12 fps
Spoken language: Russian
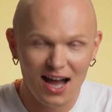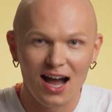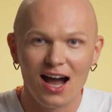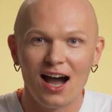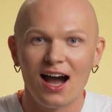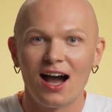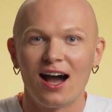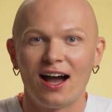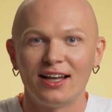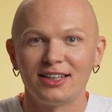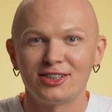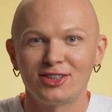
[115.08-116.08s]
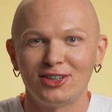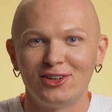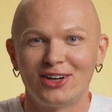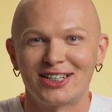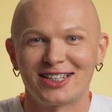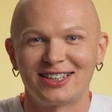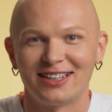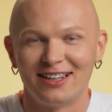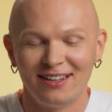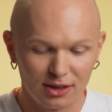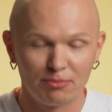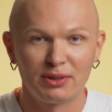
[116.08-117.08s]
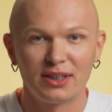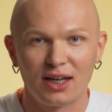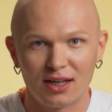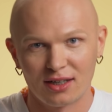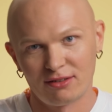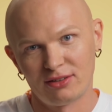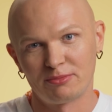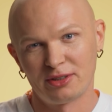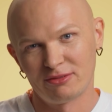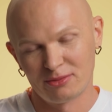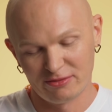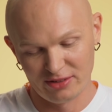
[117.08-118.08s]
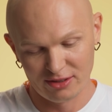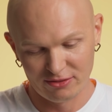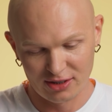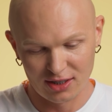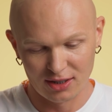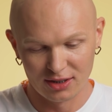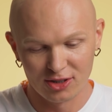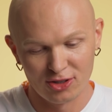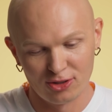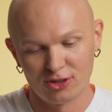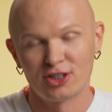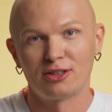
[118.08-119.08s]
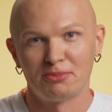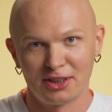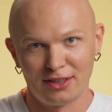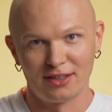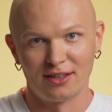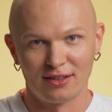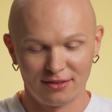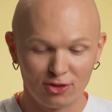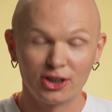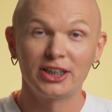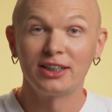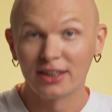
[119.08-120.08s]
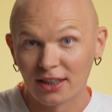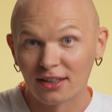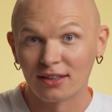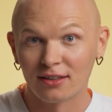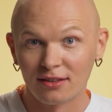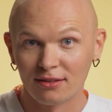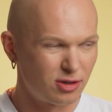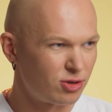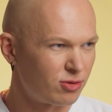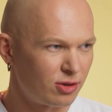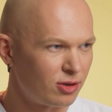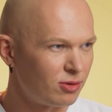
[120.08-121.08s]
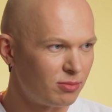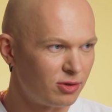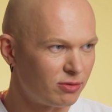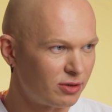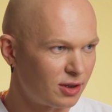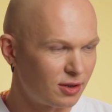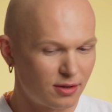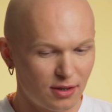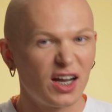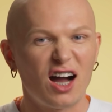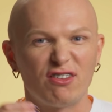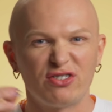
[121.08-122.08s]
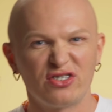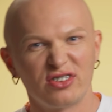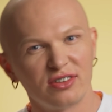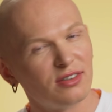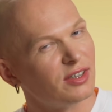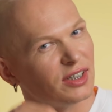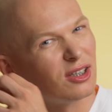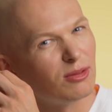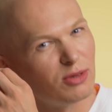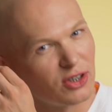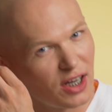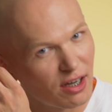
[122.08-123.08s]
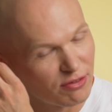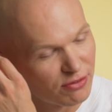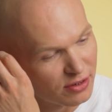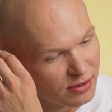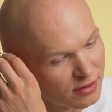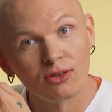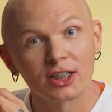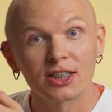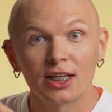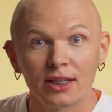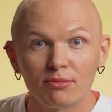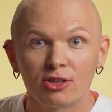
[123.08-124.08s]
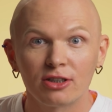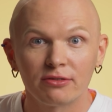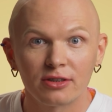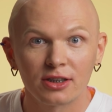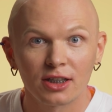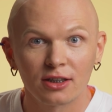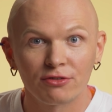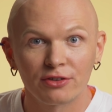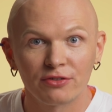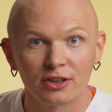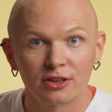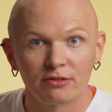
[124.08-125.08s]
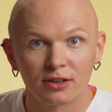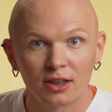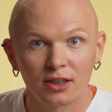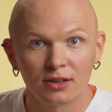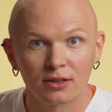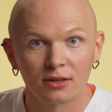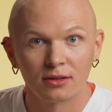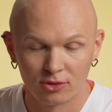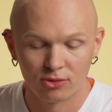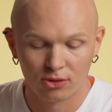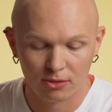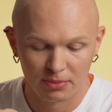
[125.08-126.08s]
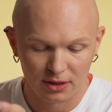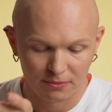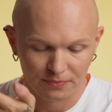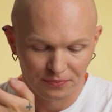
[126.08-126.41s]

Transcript: А, это сережки. Это не подарок вам, я вам наврал. Это сережки мне. Ну их три. Потому что я не люблю вот это. Каф. Я не люблю кафу. Украшения можно возвращать на форфете, вы знаете? Удобно.